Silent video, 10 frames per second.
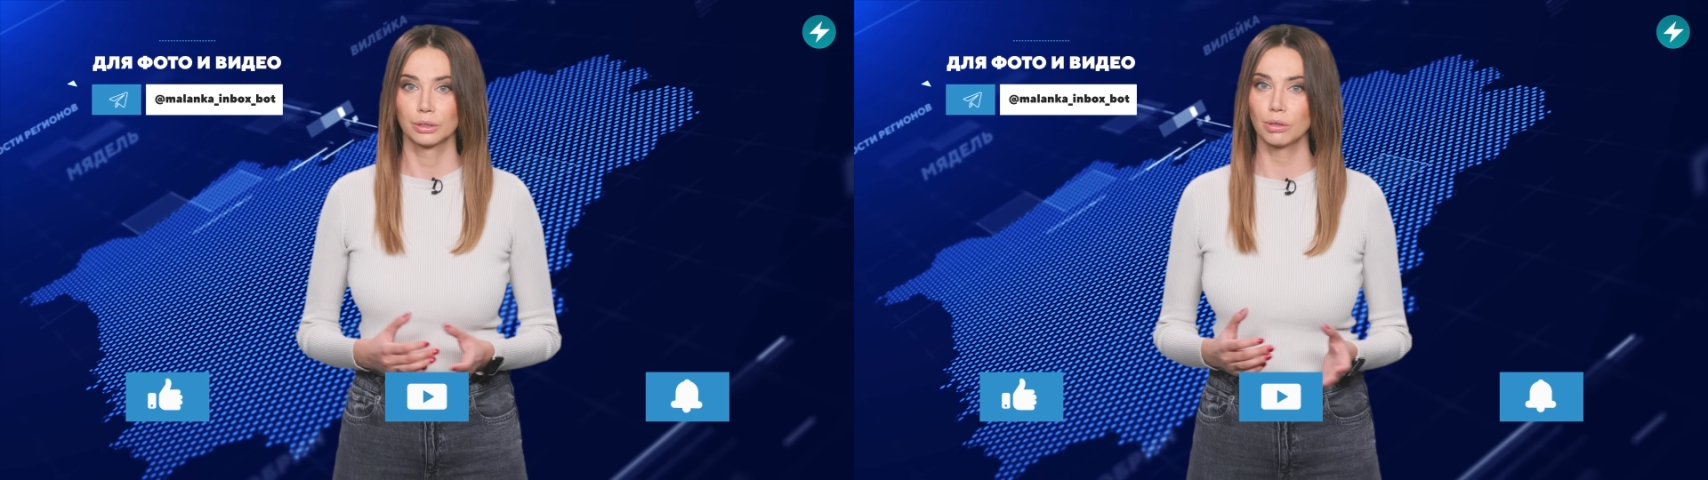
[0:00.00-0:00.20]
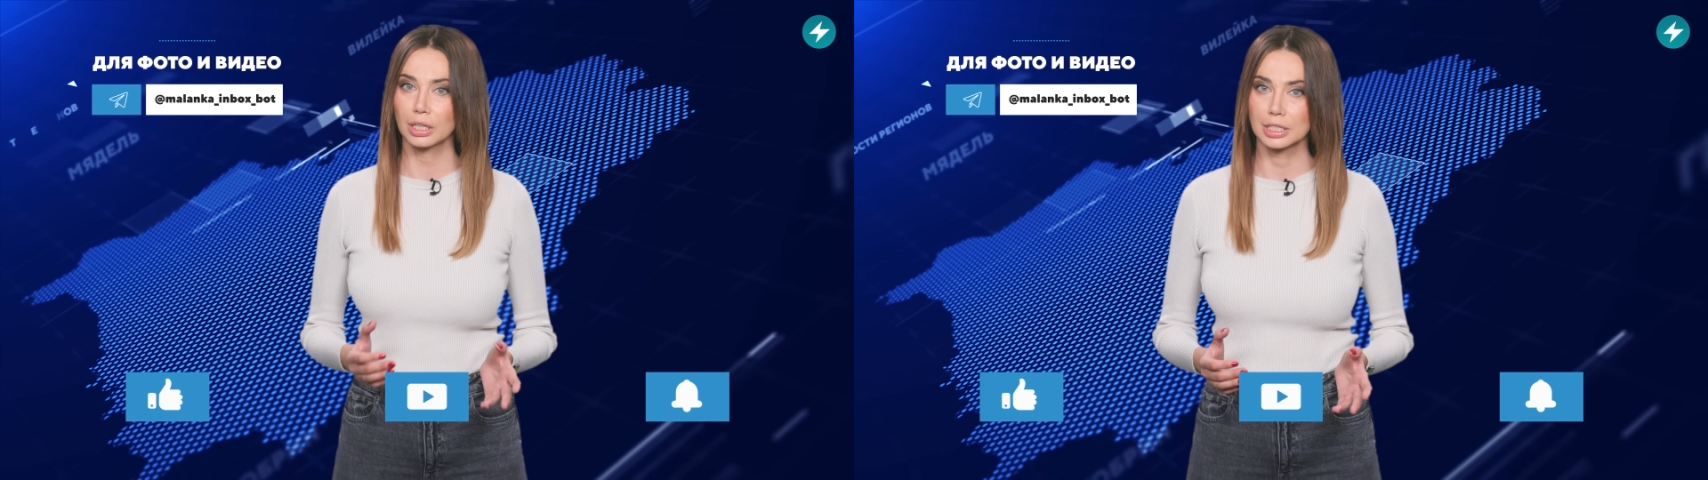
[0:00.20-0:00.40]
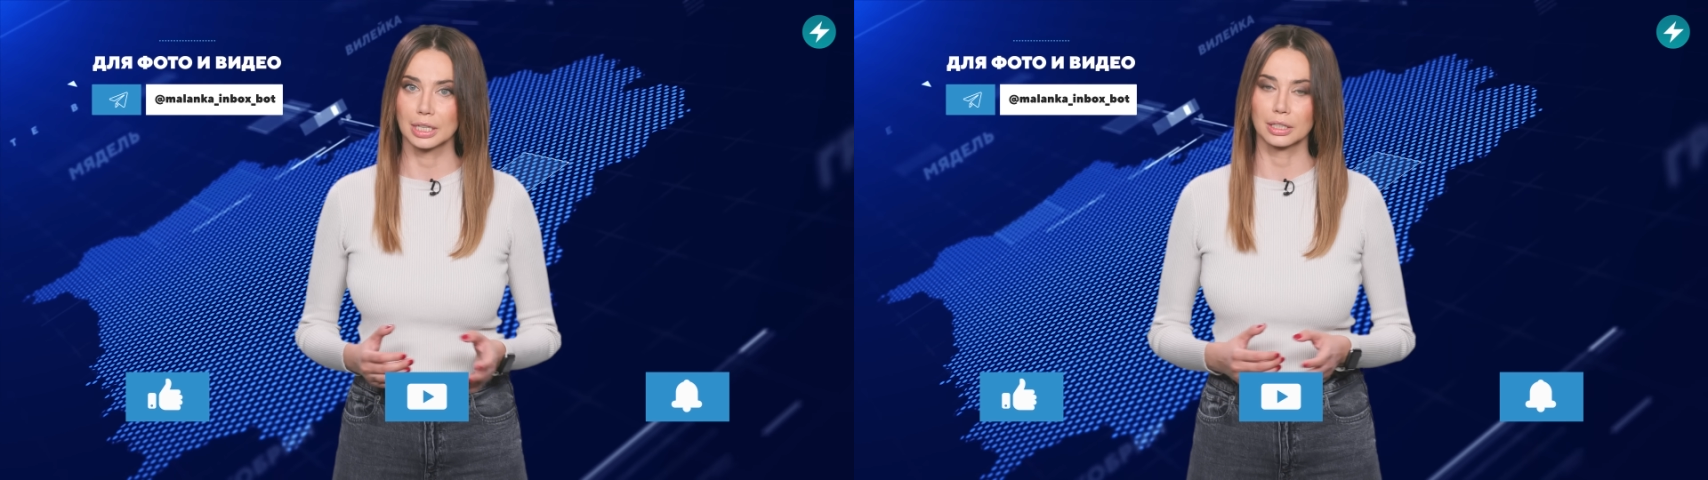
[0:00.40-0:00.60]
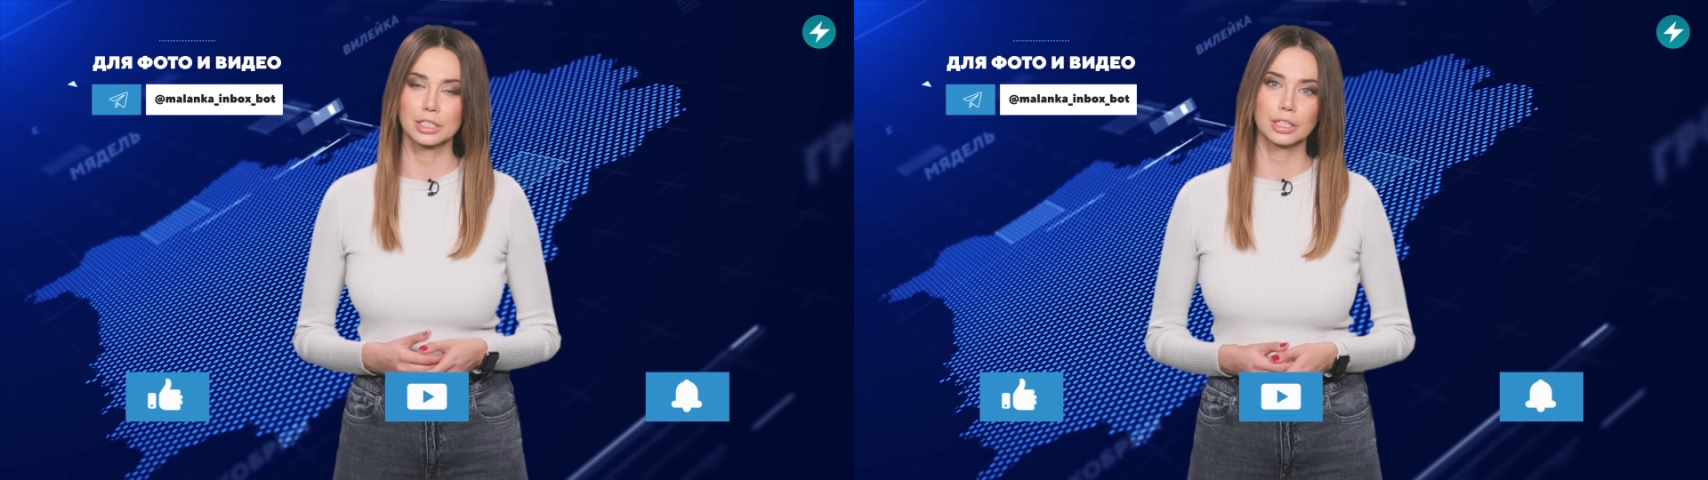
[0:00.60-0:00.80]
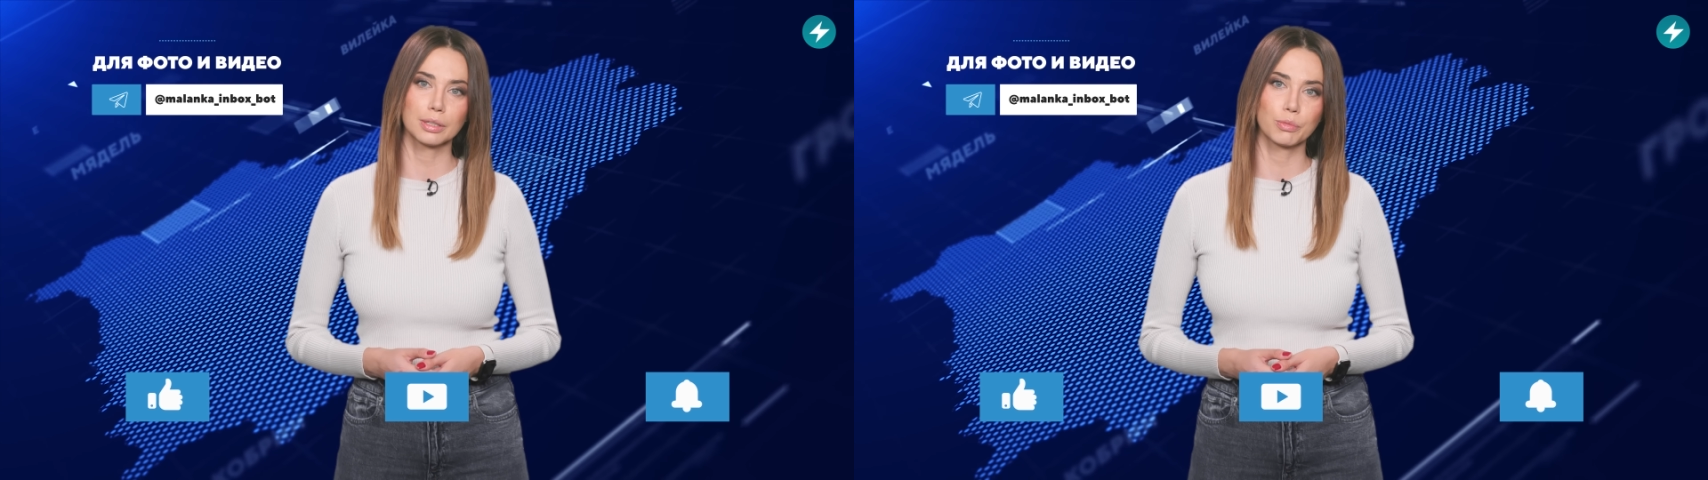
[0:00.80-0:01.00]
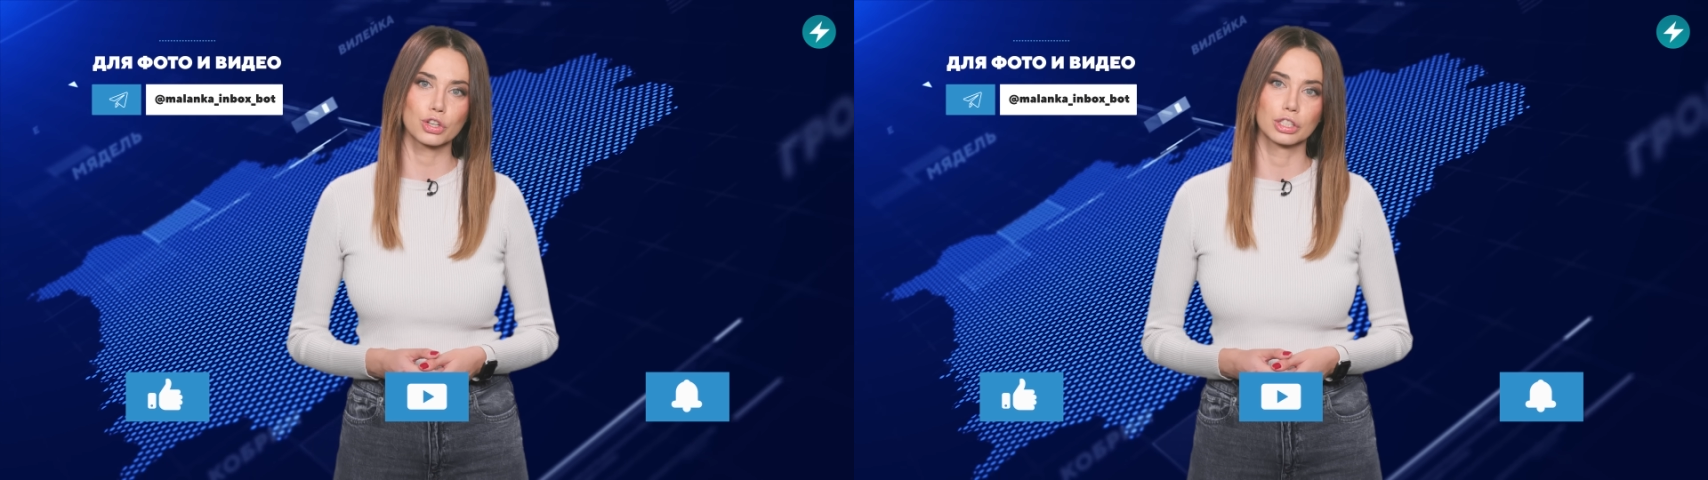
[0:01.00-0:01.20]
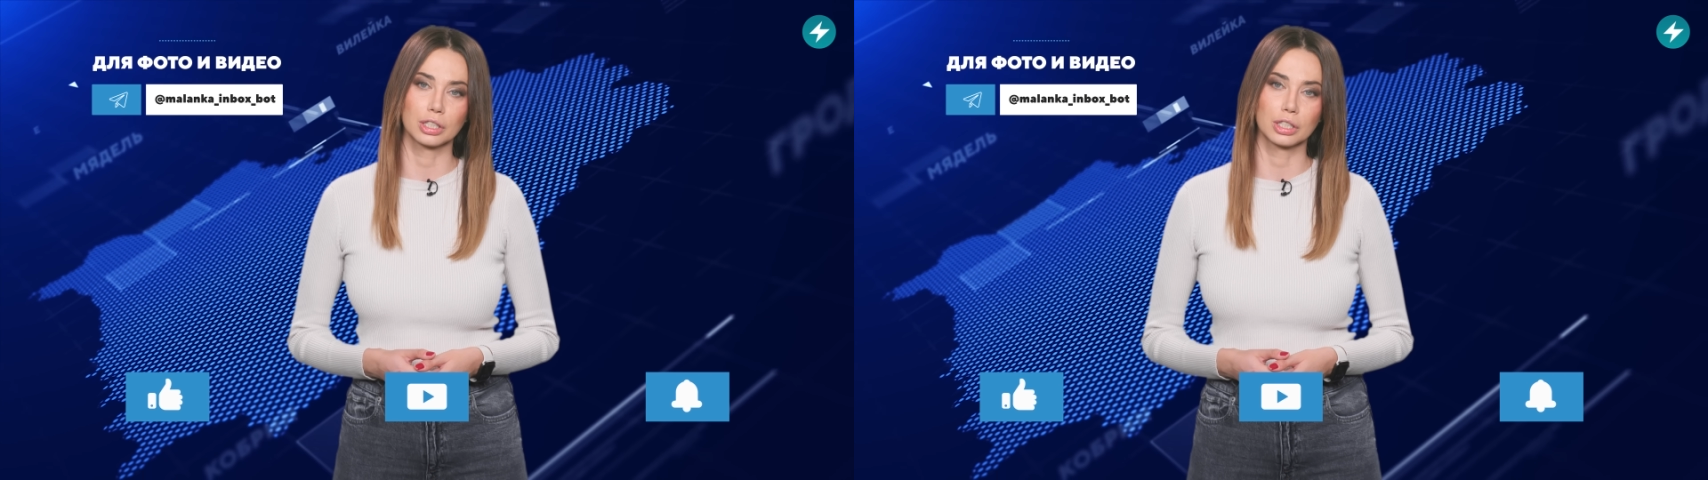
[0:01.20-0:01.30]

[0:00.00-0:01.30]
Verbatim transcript: Только делать это можно,